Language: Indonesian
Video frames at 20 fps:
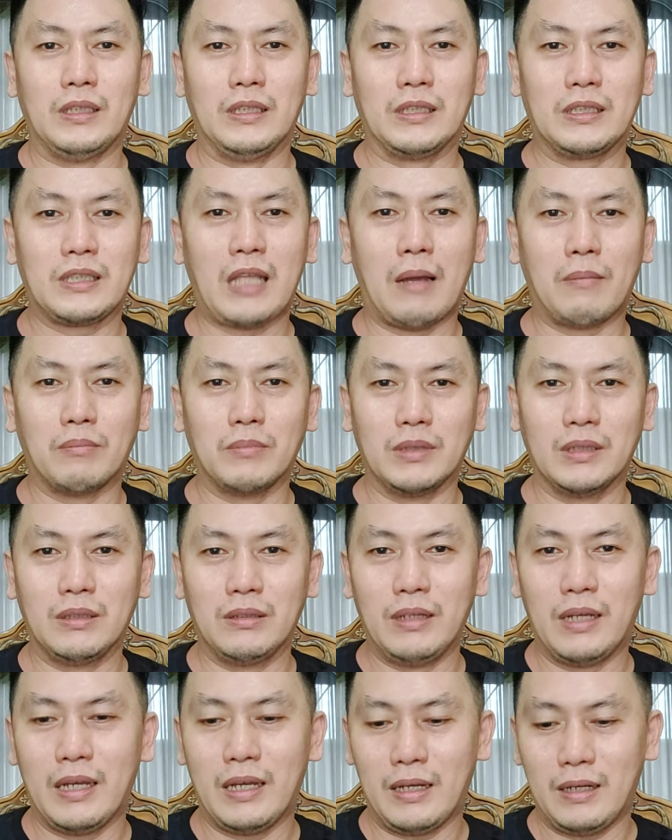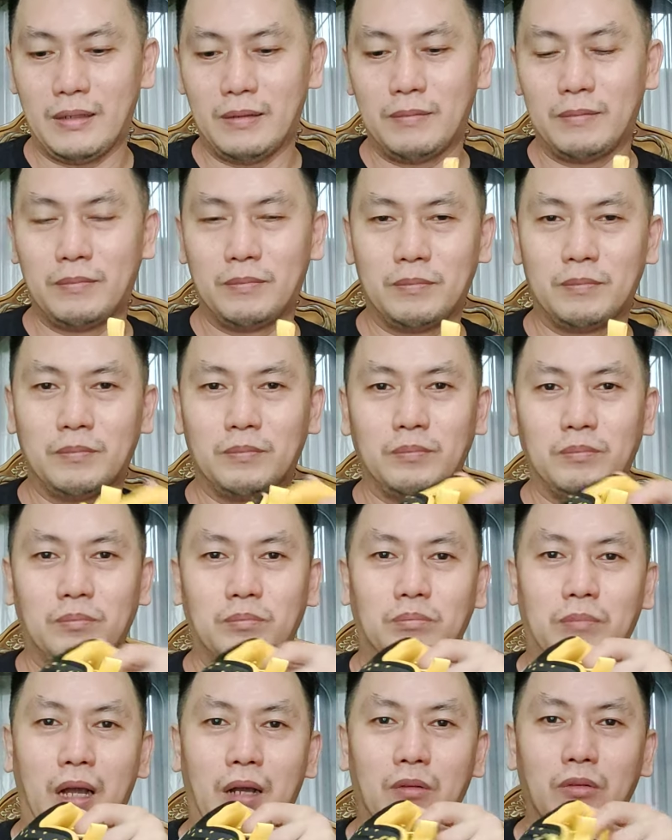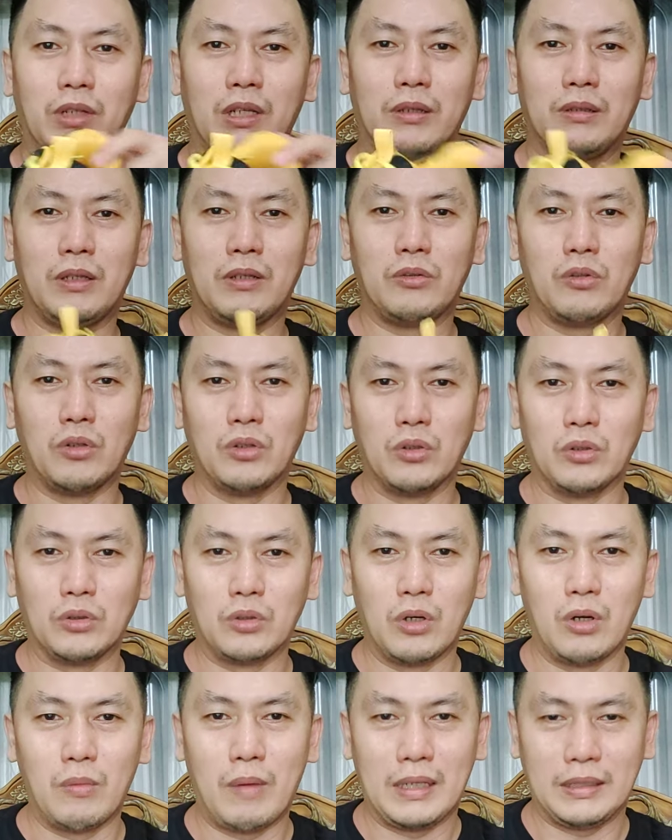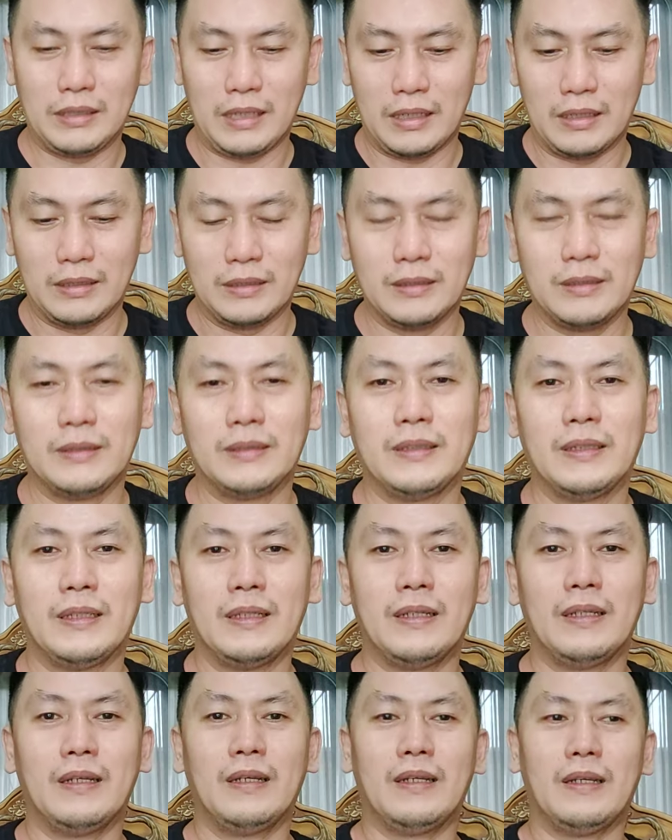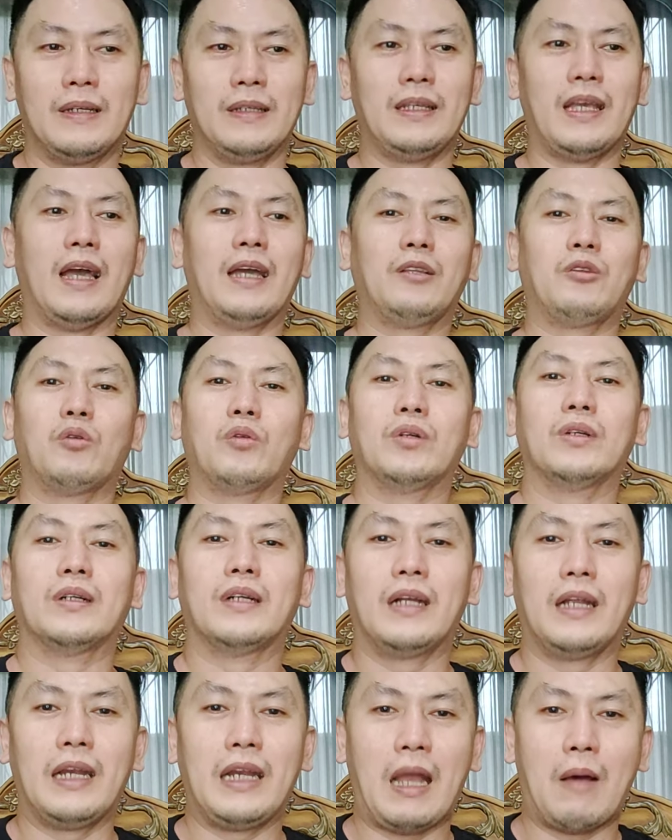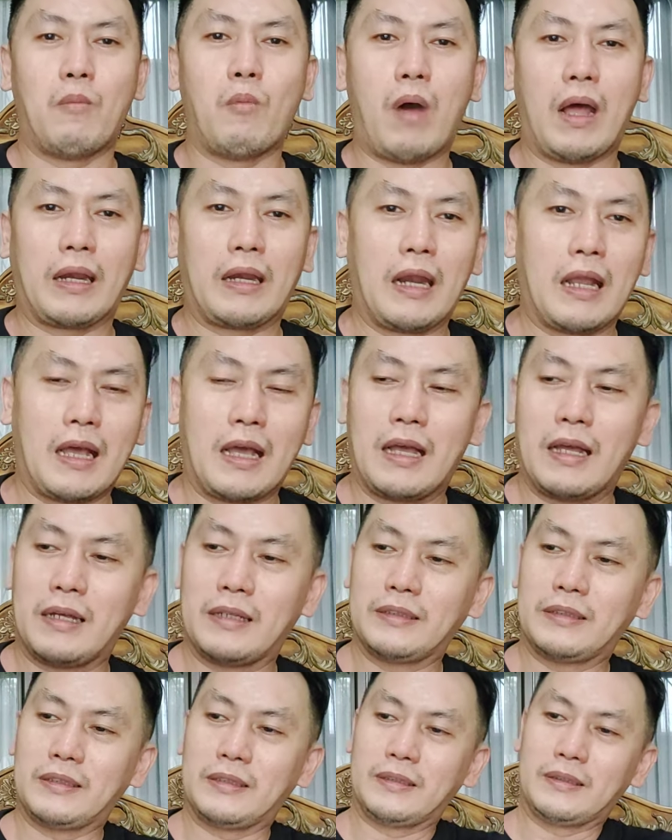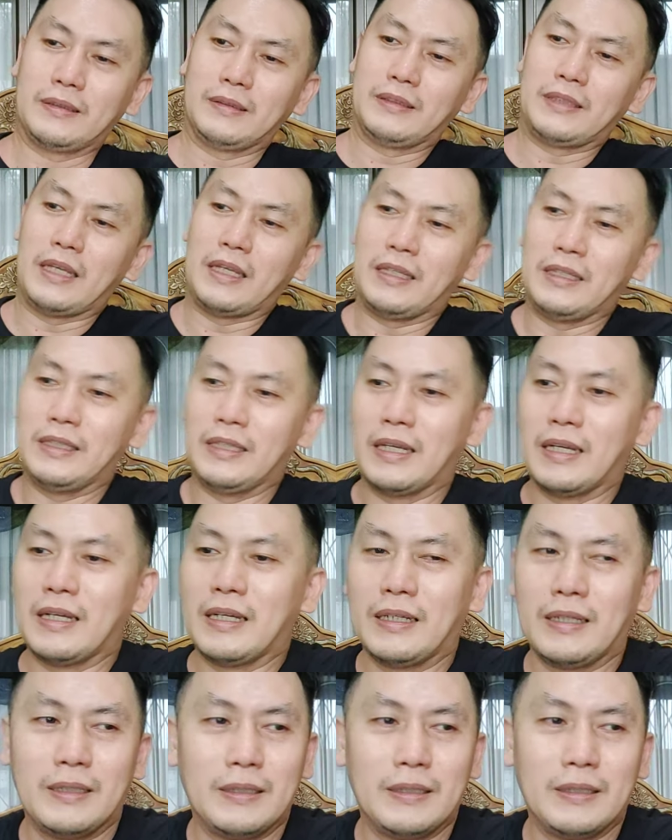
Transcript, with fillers: hitam gitu ya tak kuning betul-betul macan ya itu enam warna serinya